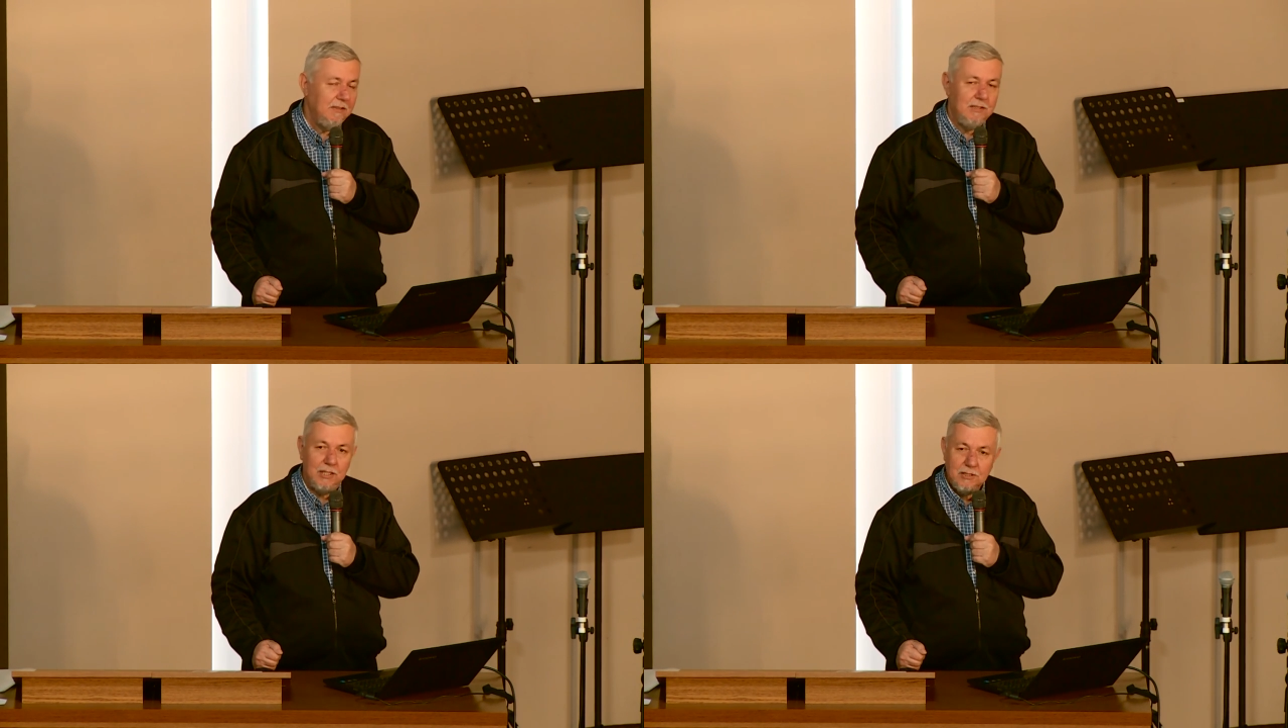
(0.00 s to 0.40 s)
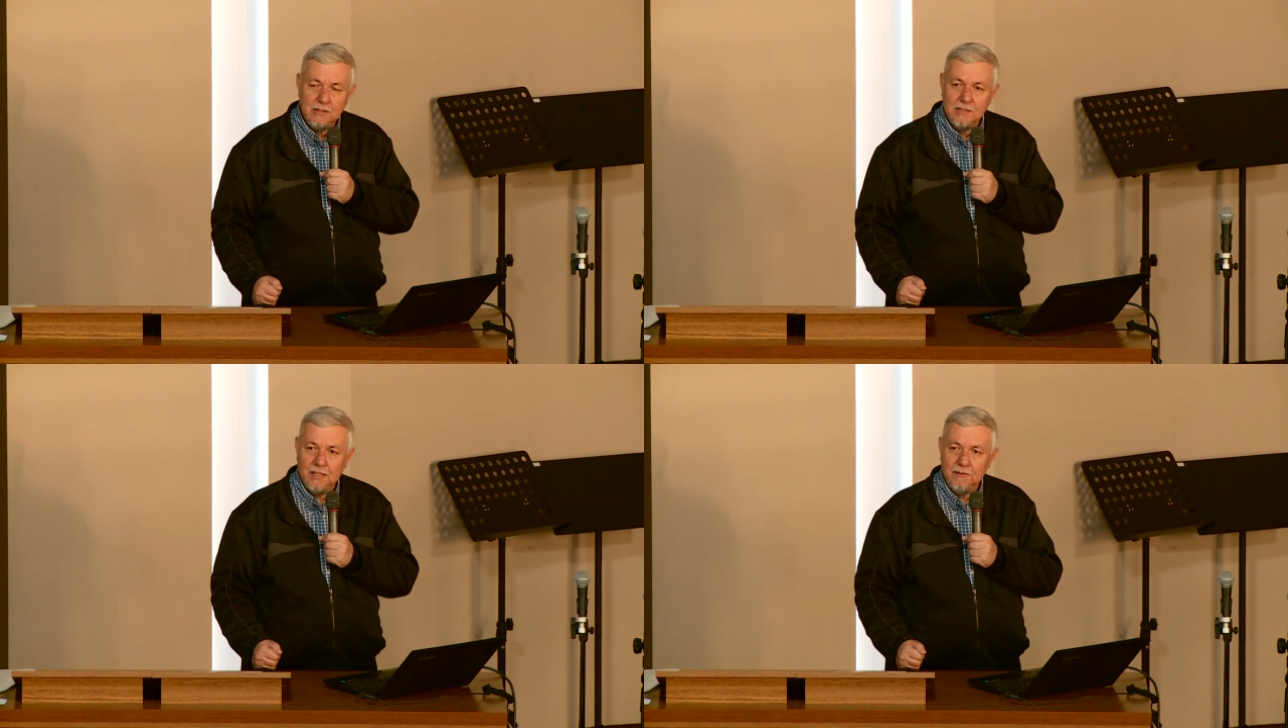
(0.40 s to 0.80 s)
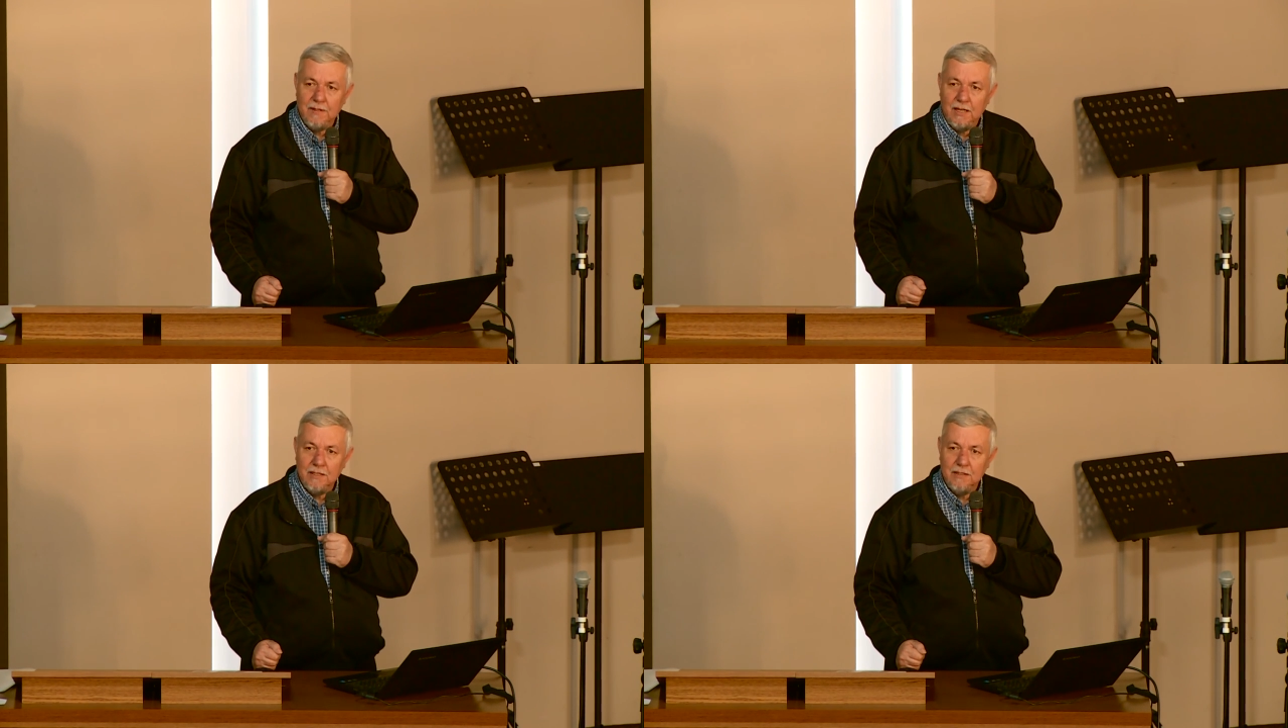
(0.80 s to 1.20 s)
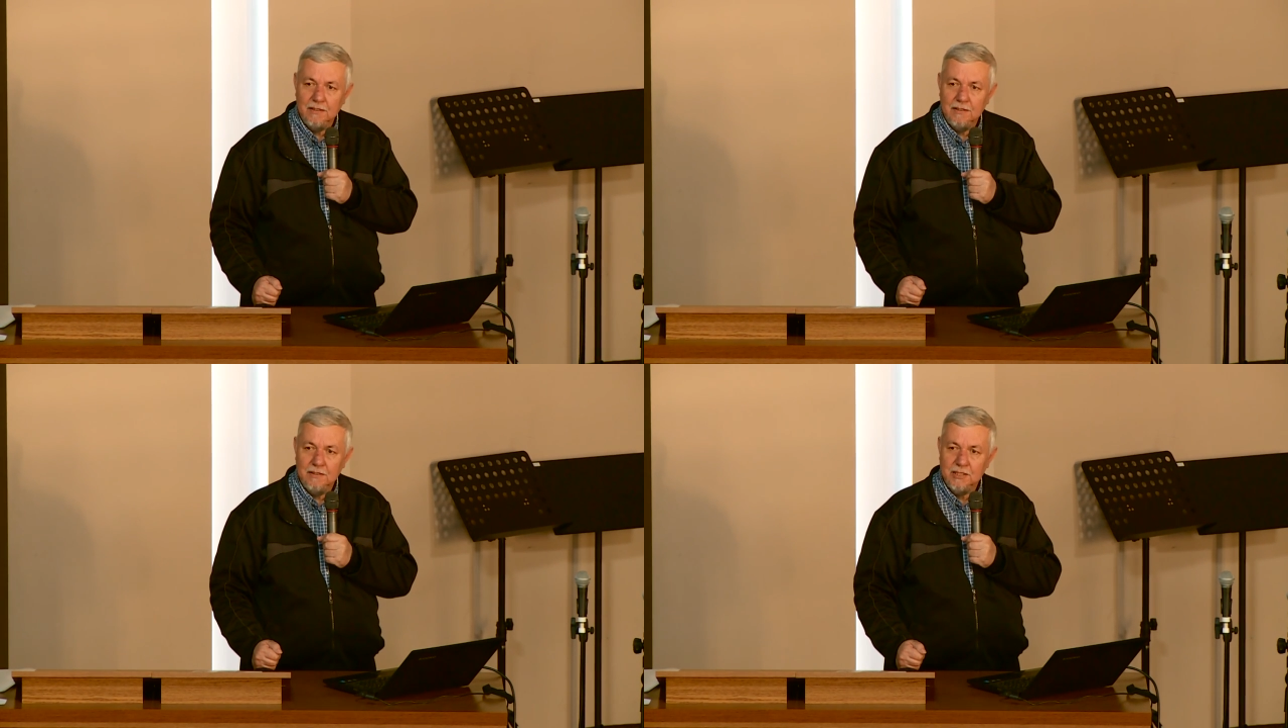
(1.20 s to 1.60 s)
10 lat wiary,
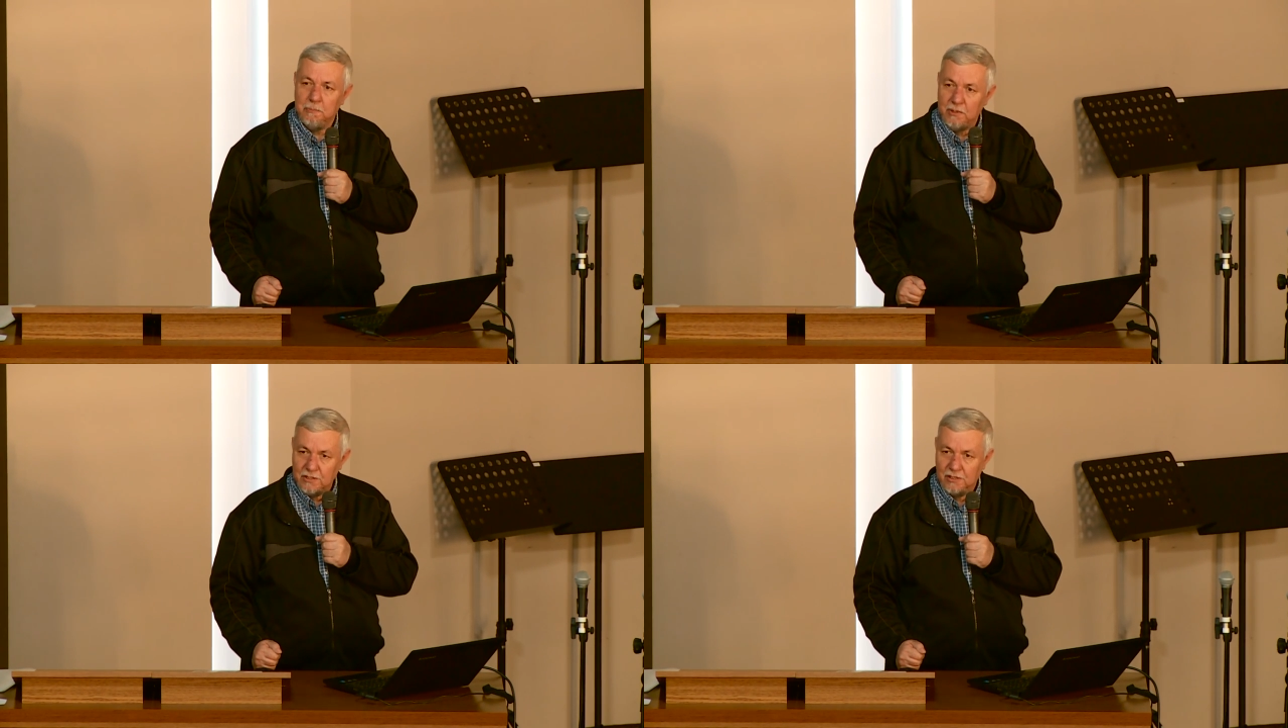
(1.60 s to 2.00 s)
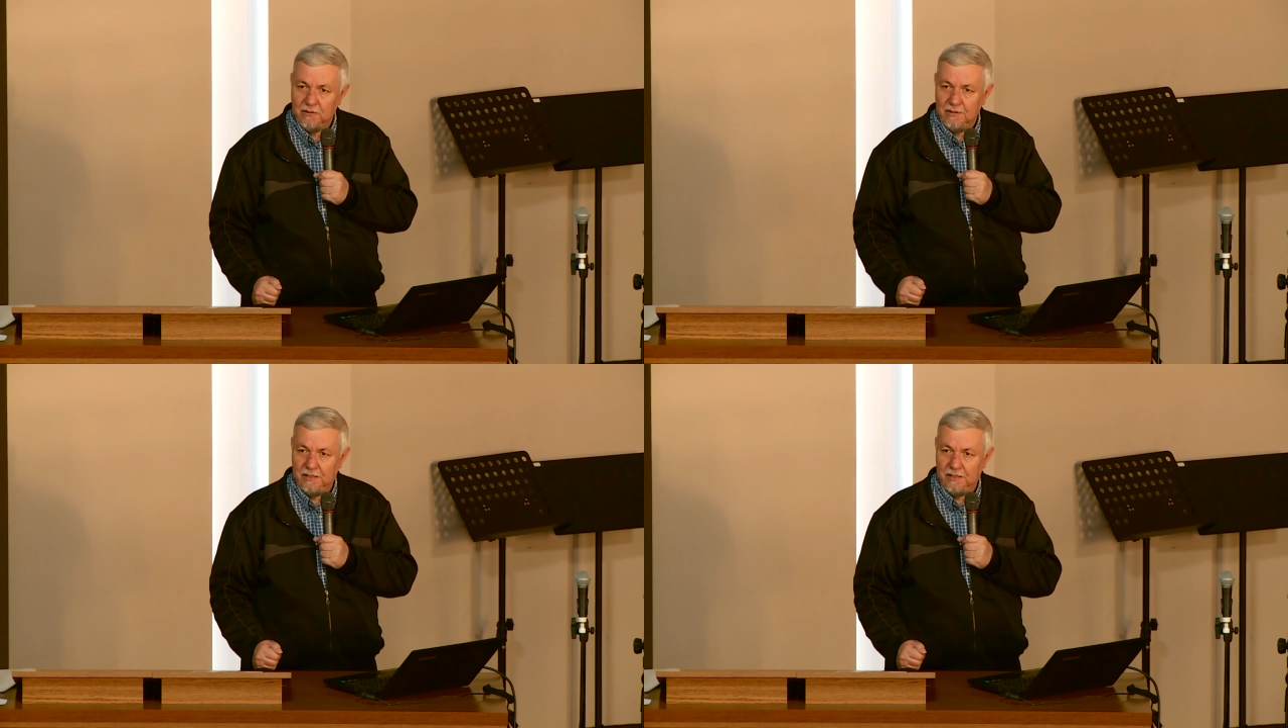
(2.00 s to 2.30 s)
czy 50